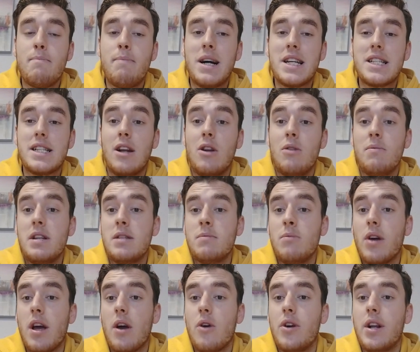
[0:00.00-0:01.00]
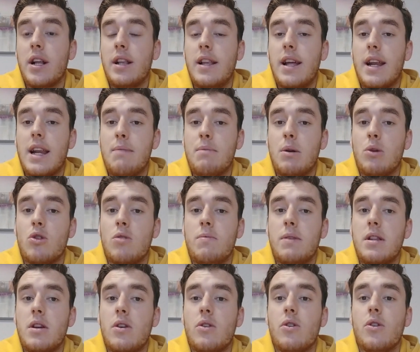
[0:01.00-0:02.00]
Pasa lo mismo que con el derrape
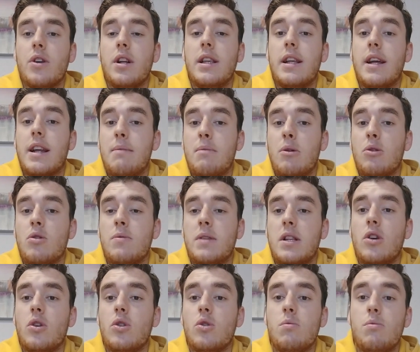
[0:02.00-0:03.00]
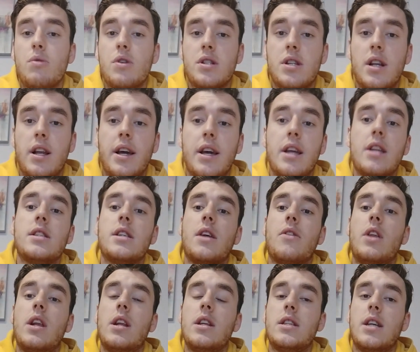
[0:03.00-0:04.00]
automático. Con el derrape automático tú puedes elegir si
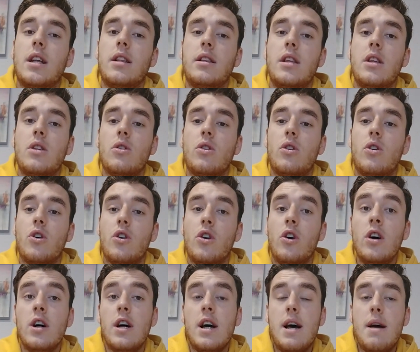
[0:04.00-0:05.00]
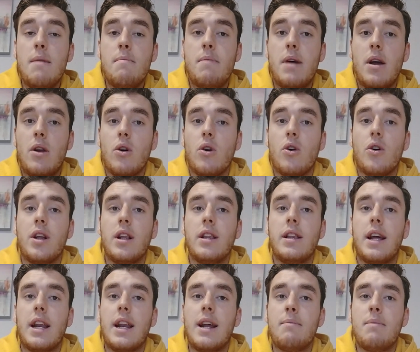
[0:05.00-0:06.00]
hacer el saltito o no, pero con el
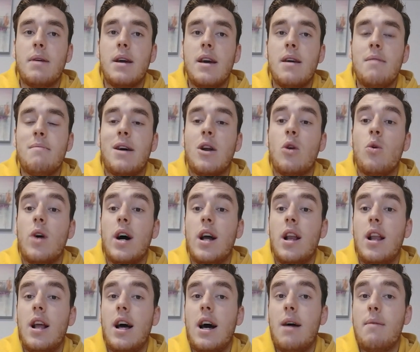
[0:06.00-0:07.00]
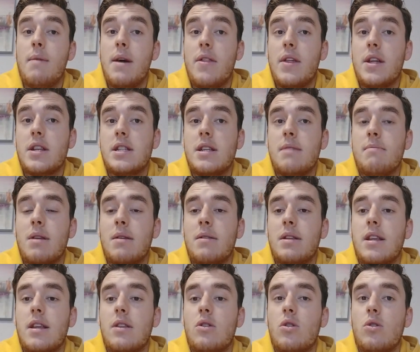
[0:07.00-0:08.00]
derrape manual a veces
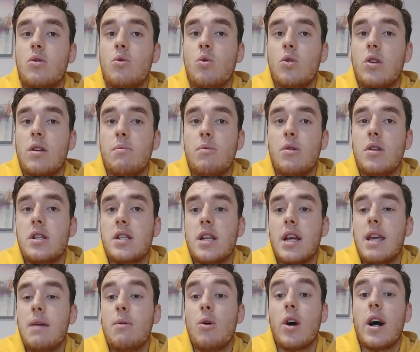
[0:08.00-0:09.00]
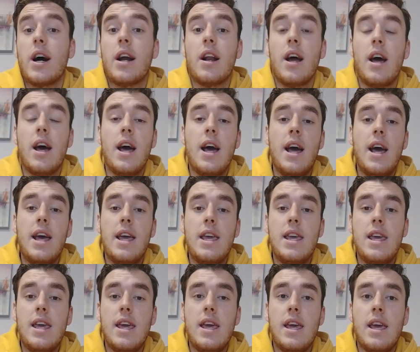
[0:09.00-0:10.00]
simplemente tú te puedes equivocar
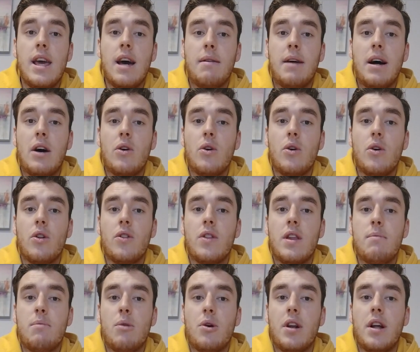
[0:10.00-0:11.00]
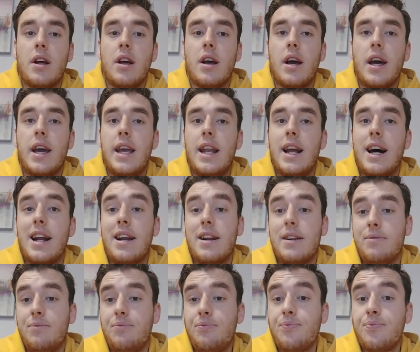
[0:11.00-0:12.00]
y abajo donde pone
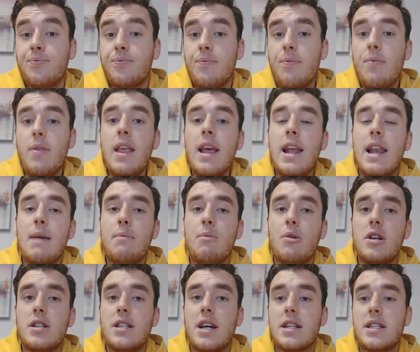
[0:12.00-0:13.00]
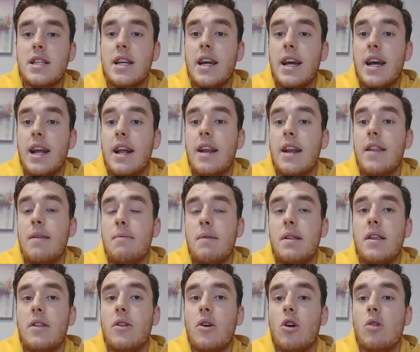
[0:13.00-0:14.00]
girar le puedes dar sin querer
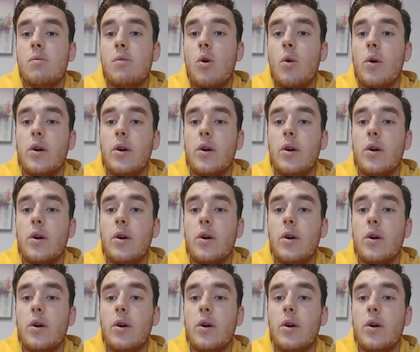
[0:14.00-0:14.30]
dependiendo de cómo